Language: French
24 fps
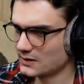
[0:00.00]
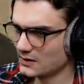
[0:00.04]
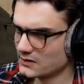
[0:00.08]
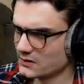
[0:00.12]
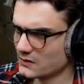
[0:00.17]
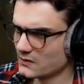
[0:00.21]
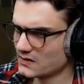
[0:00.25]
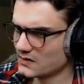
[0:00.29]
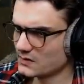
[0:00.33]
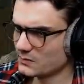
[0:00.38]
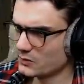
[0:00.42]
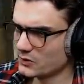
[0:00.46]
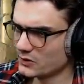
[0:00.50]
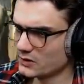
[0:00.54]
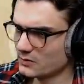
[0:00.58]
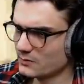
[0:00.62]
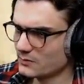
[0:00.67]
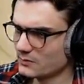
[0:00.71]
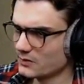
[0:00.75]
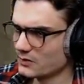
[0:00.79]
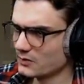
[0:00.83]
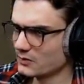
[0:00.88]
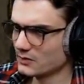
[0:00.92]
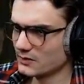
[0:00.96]
gentils
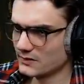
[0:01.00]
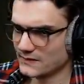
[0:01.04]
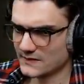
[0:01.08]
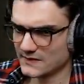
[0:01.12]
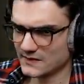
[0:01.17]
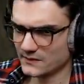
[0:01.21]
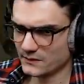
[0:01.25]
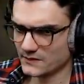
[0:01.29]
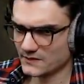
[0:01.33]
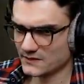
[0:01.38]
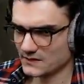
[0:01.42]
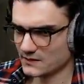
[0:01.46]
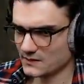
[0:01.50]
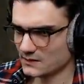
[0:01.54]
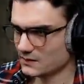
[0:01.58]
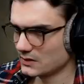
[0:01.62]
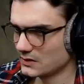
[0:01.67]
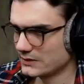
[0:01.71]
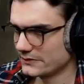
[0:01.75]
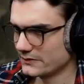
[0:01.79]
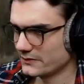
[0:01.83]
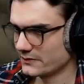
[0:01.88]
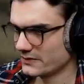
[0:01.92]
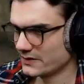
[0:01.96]
bonhommes s'avancer et
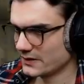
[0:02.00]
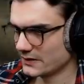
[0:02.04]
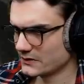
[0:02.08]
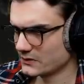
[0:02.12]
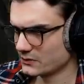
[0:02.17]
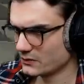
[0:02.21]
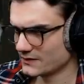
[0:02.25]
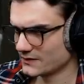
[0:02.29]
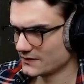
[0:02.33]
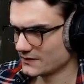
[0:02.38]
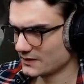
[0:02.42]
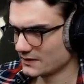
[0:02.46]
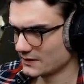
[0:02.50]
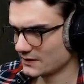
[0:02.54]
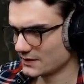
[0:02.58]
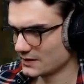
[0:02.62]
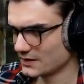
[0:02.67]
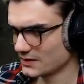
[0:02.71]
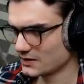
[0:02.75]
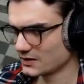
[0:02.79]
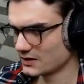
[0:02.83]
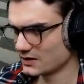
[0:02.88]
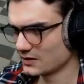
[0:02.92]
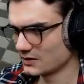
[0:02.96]
je vais flair sur ces
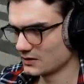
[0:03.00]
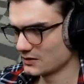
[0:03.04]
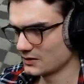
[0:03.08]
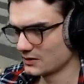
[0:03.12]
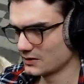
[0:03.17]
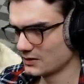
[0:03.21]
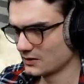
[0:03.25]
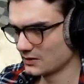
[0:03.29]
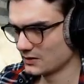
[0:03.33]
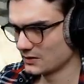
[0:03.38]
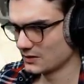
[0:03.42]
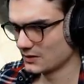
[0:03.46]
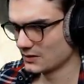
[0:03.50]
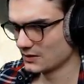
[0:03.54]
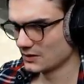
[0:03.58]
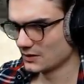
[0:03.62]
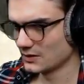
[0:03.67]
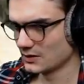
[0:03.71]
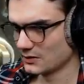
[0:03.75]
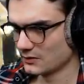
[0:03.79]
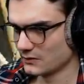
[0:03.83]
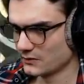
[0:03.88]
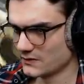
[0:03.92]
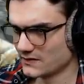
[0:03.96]
caches.
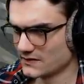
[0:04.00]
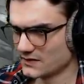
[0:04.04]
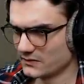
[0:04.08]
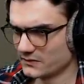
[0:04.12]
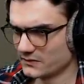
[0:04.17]
De cette